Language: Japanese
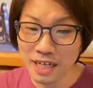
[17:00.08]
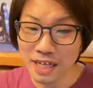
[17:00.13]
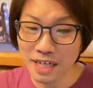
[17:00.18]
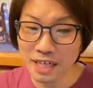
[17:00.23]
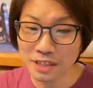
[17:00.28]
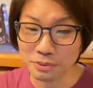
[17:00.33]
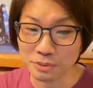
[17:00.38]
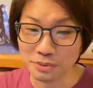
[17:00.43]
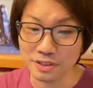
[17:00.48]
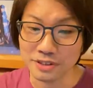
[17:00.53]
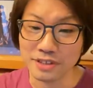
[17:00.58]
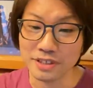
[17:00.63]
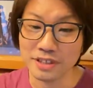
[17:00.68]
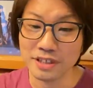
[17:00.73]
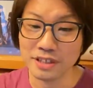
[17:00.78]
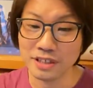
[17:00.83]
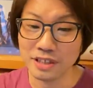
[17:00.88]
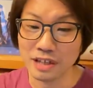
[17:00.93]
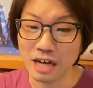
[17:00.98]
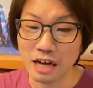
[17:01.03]
ラードって言い
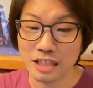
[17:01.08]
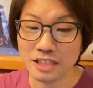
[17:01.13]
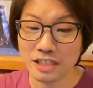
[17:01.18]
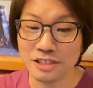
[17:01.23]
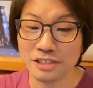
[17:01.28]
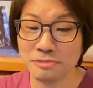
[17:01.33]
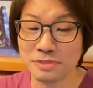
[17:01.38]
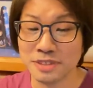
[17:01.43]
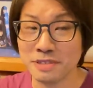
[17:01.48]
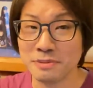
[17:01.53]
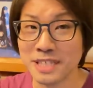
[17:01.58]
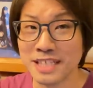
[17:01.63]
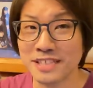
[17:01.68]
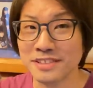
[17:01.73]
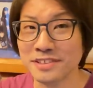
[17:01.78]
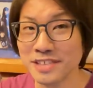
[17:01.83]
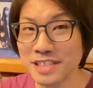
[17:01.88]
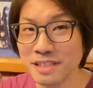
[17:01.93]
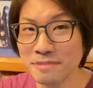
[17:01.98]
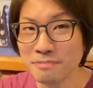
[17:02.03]
方、あ、すいません、
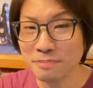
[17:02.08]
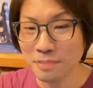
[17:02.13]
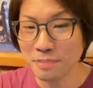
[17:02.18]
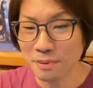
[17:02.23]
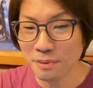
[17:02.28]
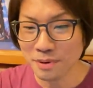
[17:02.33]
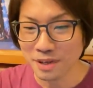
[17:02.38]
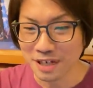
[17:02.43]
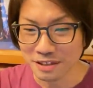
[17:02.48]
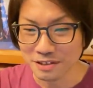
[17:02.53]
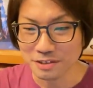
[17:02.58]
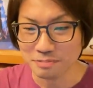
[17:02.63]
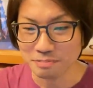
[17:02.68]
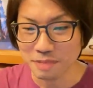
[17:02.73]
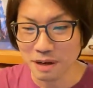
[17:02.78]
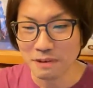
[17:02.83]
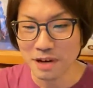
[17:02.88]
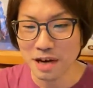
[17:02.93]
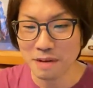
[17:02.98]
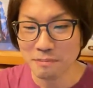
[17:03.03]
ツインボーカル、
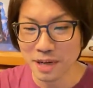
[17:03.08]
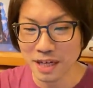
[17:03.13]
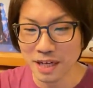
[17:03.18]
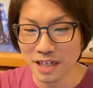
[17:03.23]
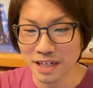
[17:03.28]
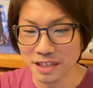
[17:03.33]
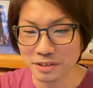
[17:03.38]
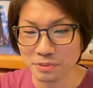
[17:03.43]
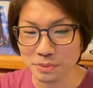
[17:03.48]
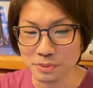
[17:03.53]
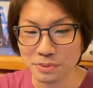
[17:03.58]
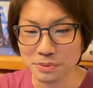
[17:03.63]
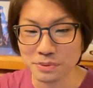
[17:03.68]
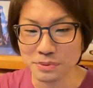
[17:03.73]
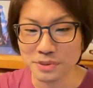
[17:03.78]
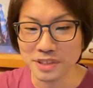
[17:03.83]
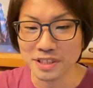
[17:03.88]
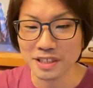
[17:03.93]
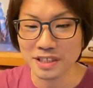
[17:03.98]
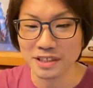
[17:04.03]
パワーバラードという
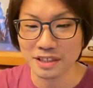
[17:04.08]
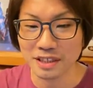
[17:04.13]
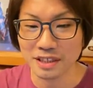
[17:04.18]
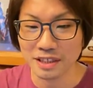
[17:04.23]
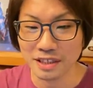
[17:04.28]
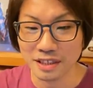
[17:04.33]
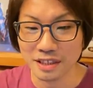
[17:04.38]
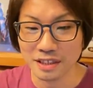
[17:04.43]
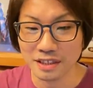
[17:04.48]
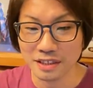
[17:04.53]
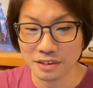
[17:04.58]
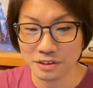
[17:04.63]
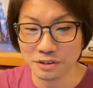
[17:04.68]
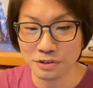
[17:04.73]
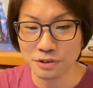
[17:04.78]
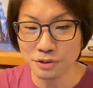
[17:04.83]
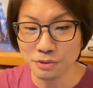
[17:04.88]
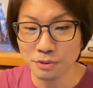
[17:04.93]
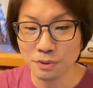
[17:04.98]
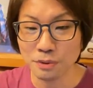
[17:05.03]
言い方、
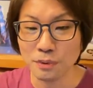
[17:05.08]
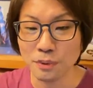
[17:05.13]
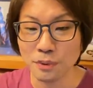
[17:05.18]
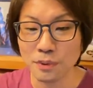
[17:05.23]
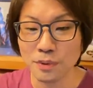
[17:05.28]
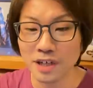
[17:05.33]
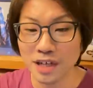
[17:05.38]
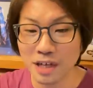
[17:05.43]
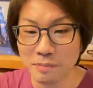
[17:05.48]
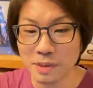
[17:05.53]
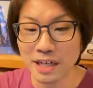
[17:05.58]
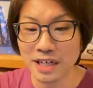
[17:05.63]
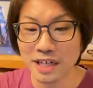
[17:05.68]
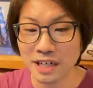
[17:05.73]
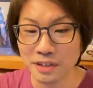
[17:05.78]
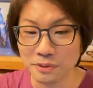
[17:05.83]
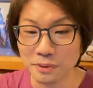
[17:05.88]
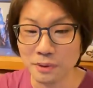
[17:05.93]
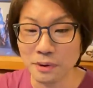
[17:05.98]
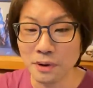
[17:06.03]
デュオ、
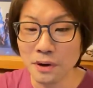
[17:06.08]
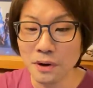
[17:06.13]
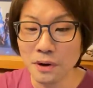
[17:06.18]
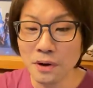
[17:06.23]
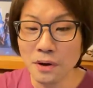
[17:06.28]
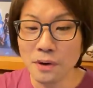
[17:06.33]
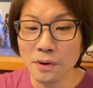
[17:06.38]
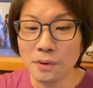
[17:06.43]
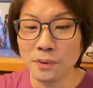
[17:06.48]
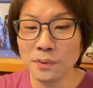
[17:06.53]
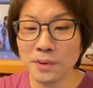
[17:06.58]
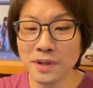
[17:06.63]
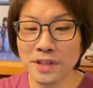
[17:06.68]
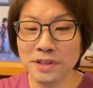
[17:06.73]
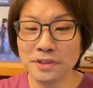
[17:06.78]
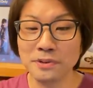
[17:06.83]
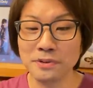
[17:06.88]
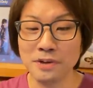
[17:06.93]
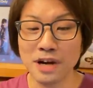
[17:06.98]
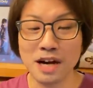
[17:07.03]
ロッカバラード、この
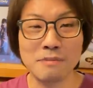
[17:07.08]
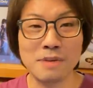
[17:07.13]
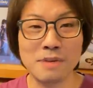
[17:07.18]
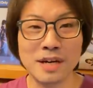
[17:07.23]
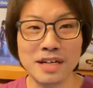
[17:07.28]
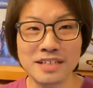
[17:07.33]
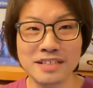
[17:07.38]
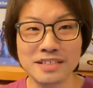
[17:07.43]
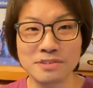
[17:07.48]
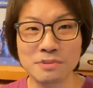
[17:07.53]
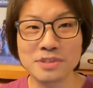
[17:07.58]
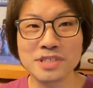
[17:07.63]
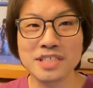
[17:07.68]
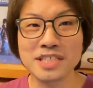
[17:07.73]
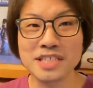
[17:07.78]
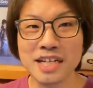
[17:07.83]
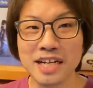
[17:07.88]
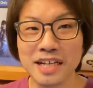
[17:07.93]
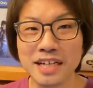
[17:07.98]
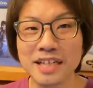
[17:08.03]
辺っていうのはあまり存
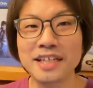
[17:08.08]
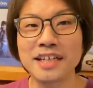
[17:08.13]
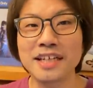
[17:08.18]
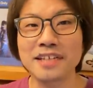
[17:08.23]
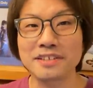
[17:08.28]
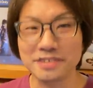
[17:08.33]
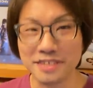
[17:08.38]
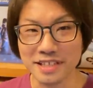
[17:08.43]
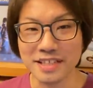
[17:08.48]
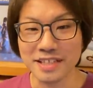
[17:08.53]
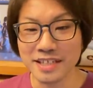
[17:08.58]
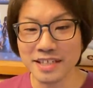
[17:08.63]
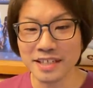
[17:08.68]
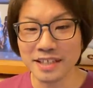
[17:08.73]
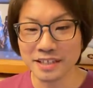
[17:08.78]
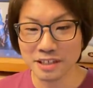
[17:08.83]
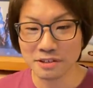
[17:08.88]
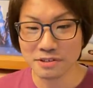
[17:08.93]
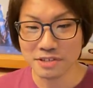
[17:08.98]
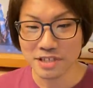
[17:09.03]
じ上げないですね。言い
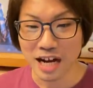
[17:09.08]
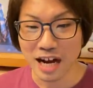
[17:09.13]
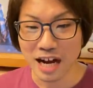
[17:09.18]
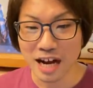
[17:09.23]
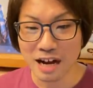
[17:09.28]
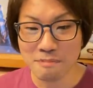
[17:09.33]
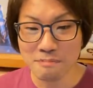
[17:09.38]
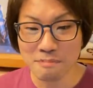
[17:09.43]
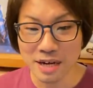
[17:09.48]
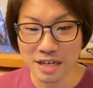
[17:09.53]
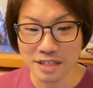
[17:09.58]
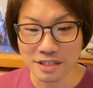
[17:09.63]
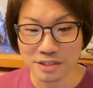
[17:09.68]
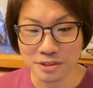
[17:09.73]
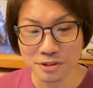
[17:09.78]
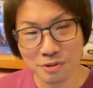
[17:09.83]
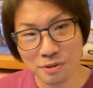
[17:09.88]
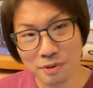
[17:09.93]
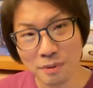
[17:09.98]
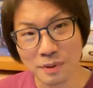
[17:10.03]
方としてあんまり、
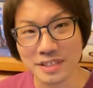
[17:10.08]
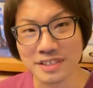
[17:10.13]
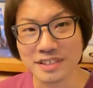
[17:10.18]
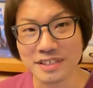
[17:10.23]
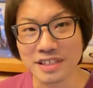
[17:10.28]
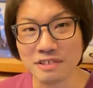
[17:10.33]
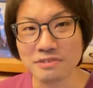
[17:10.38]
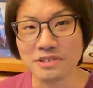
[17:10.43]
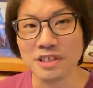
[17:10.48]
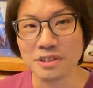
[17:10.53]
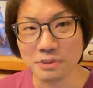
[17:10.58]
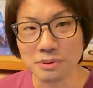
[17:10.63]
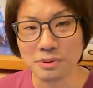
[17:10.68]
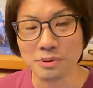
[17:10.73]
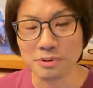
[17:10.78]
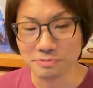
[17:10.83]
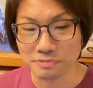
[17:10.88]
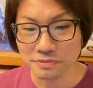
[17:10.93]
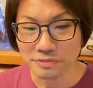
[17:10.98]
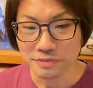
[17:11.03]
デュオは使うけ
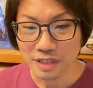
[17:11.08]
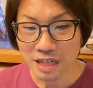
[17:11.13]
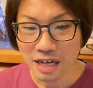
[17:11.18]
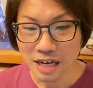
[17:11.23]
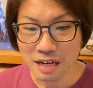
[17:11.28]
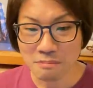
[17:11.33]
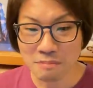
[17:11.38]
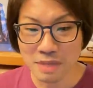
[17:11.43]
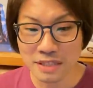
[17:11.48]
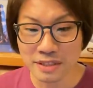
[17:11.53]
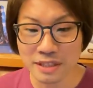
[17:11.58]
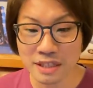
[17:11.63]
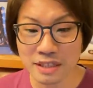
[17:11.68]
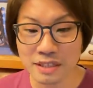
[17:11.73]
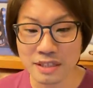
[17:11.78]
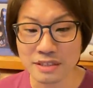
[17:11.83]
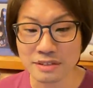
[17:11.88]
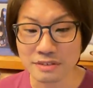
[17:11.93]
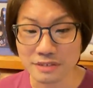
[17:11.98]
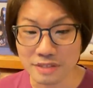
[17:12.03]
ど、あんまり使わ
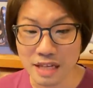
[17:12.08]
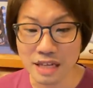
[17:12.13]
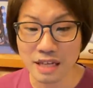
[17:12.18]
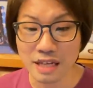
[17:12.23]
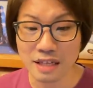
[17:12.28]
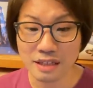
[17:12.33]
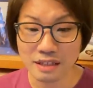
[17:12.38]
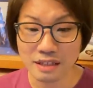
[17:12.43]
ないですよね。